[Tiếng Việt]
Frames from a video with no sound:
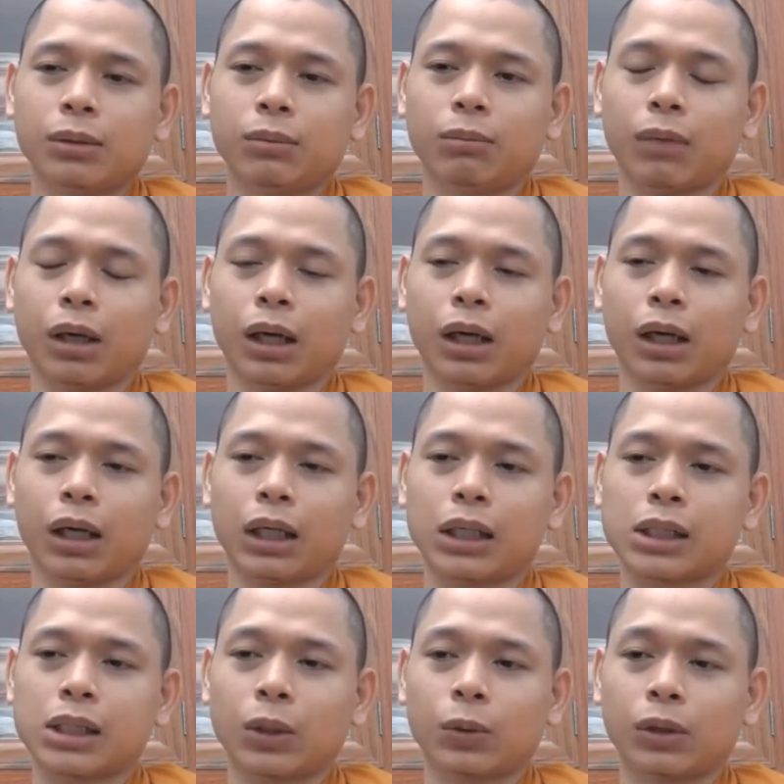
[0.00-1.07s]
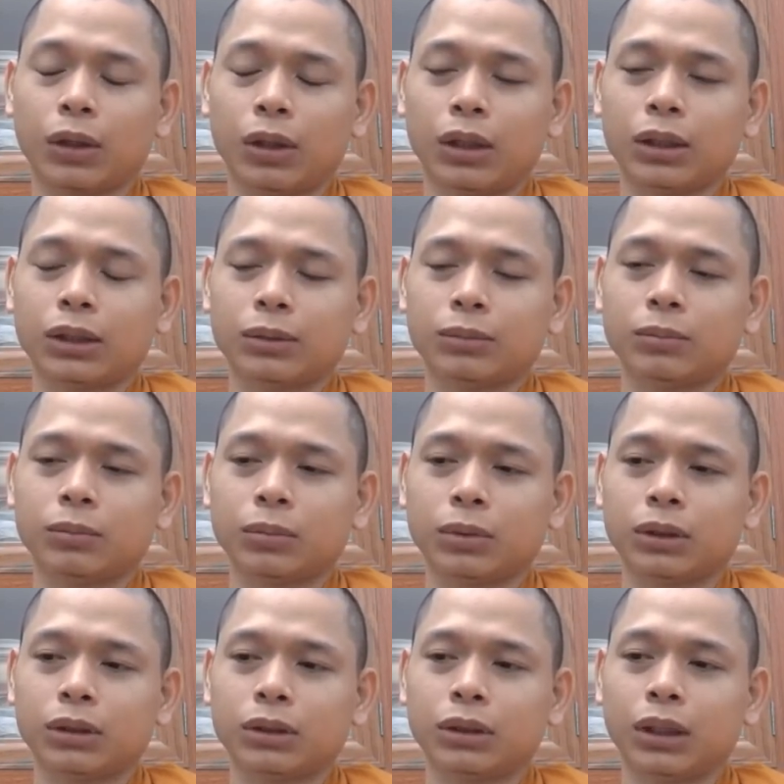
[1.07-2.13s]
mà sau đó, đó
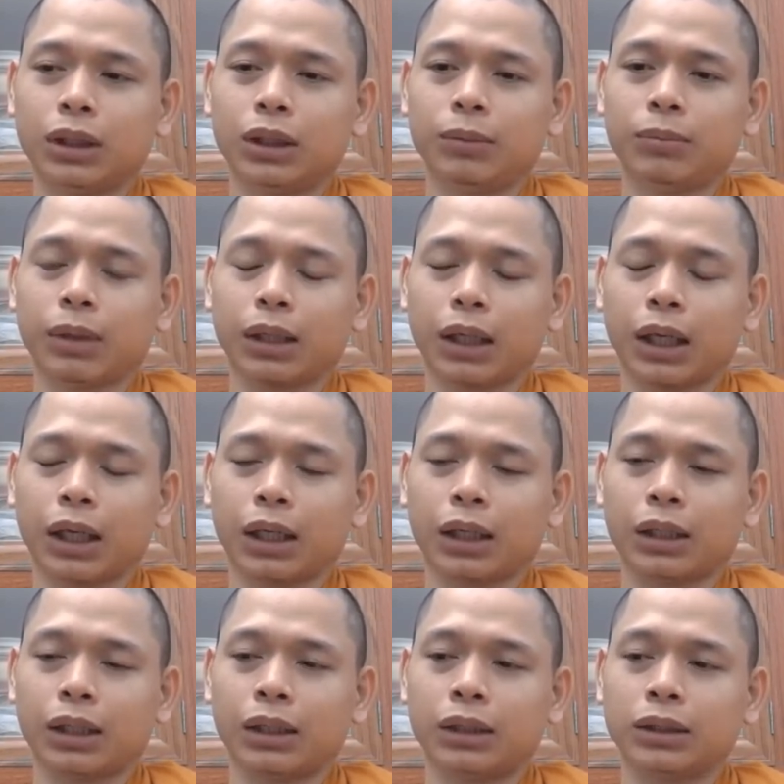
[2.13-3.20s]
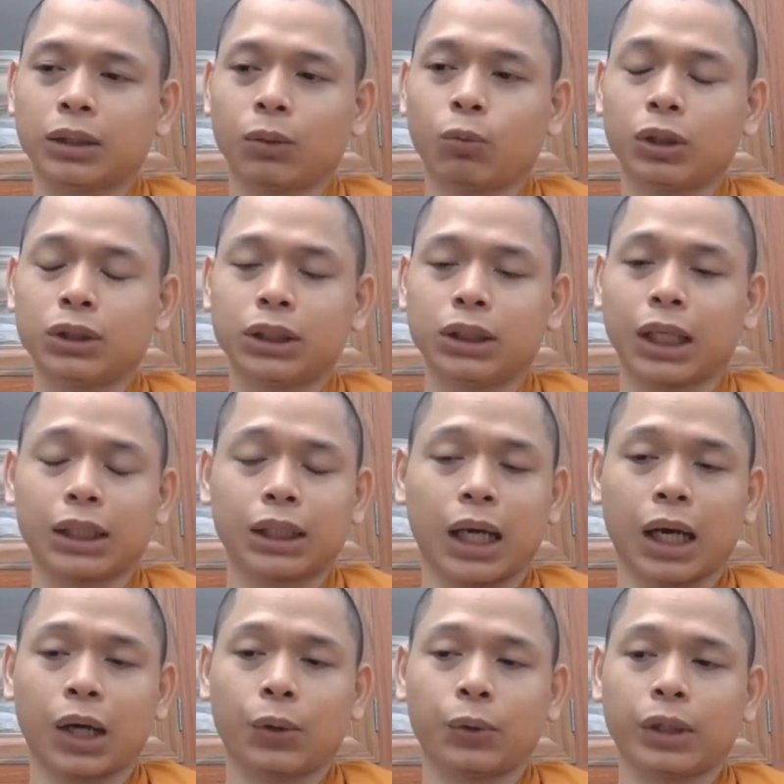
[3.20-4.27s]
khi mà ngài trong quá trình hành
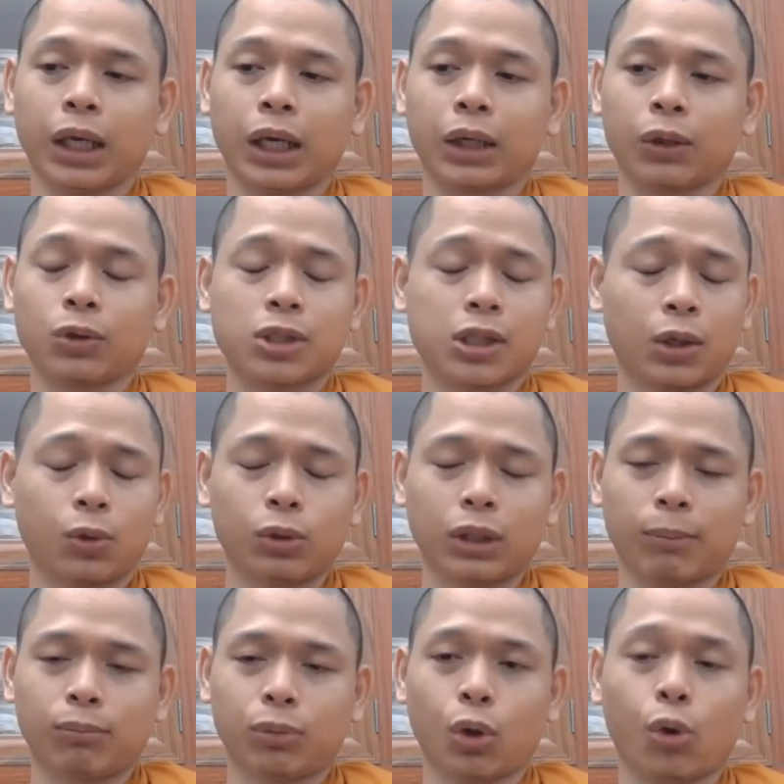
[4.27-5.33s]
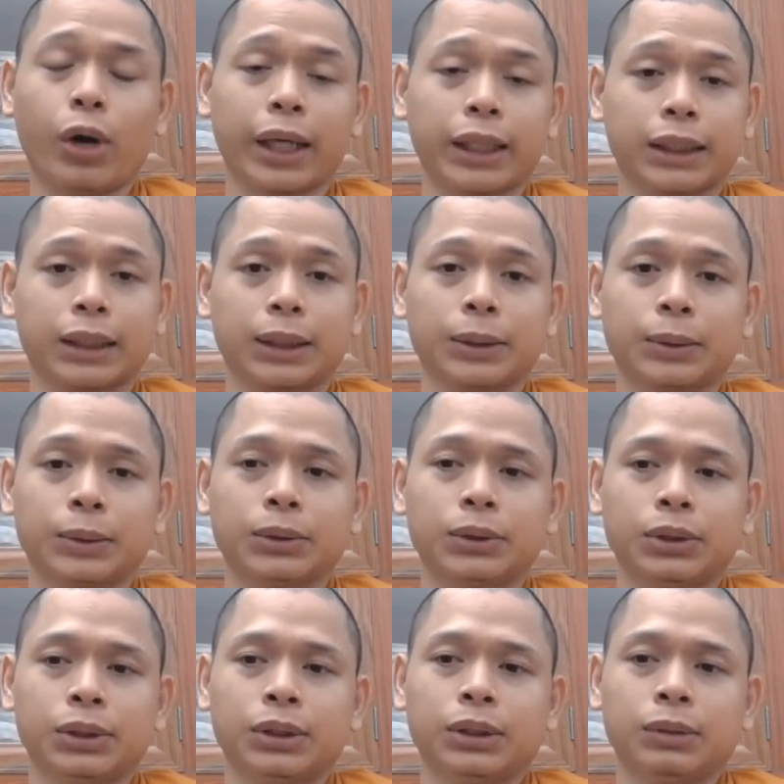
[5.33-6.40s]
đạo ngài có 6 năm khổ hạnh
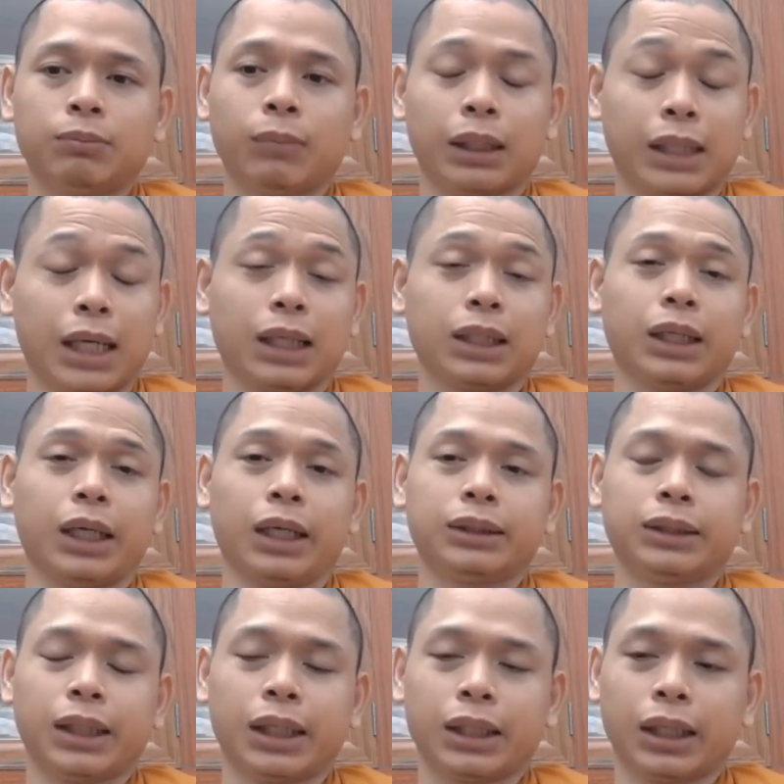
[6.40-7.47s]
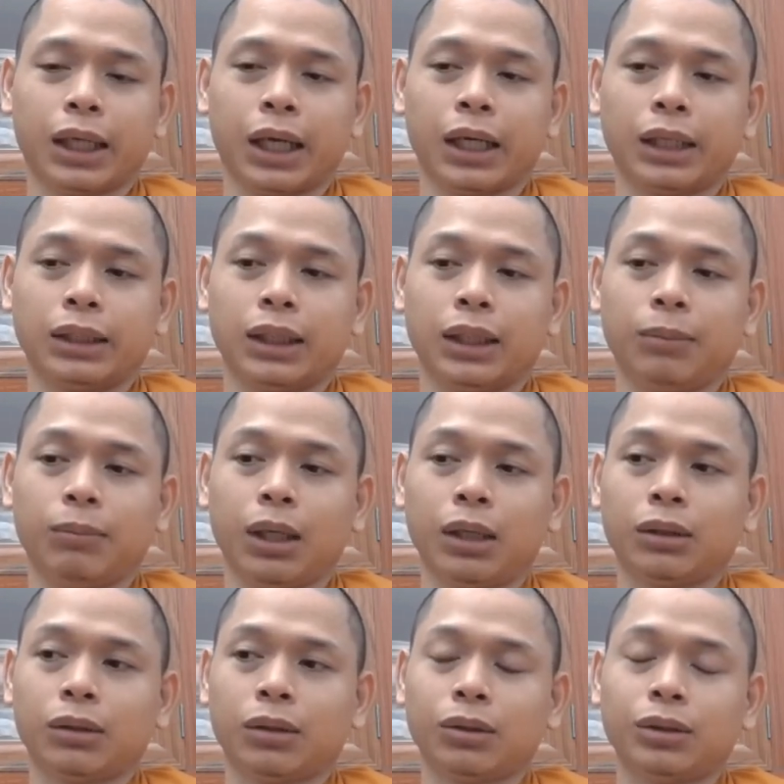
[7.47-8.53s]
mà đáng lẽ ra ngài chỉ mất
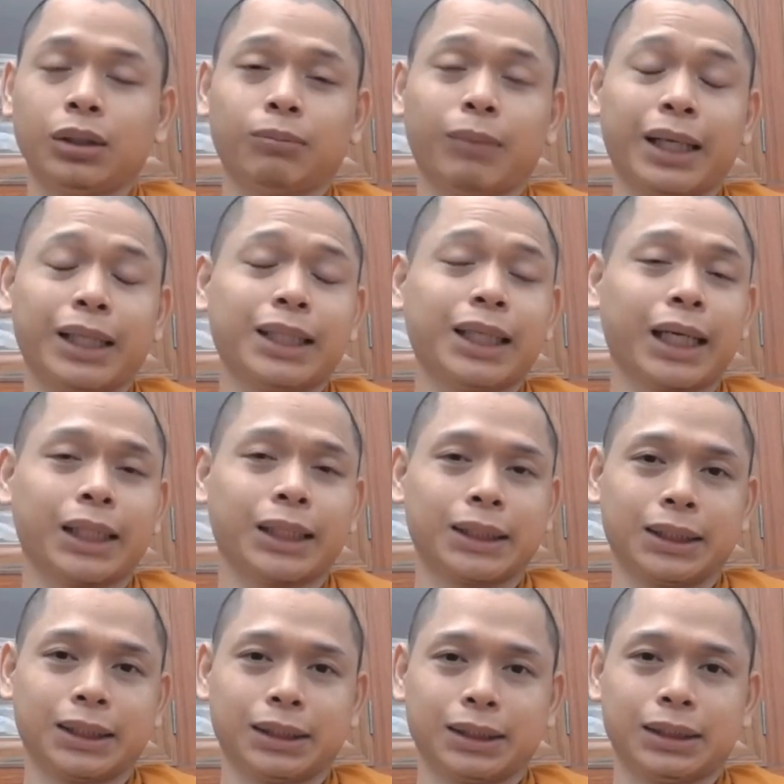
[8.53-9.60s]
có chừng 7 ngày thôi